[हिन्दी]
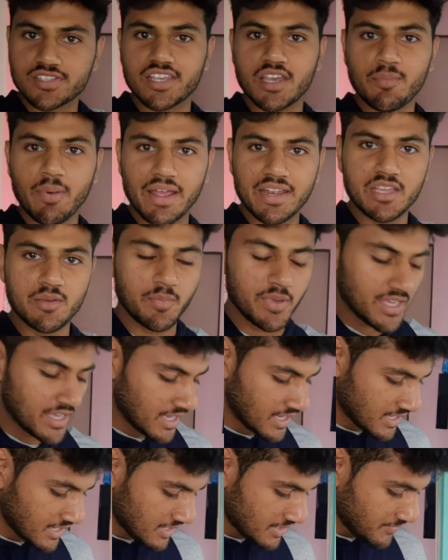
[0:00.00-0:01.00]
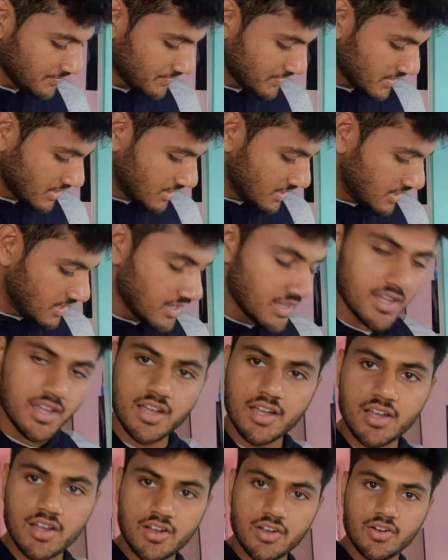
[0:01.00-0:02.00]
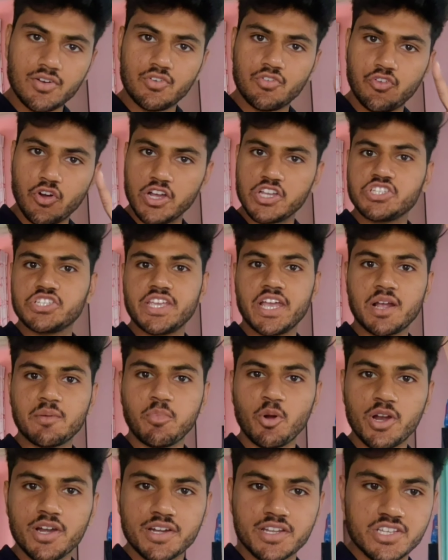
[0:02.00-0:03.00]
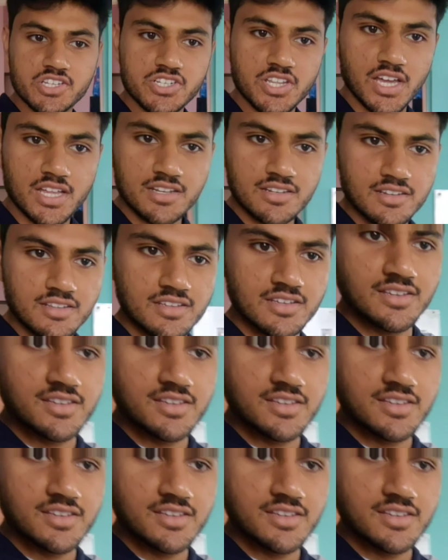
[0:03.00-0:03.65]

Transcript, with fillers: से पानी पिया है फर्स्ट चेक पॉइंट इज डन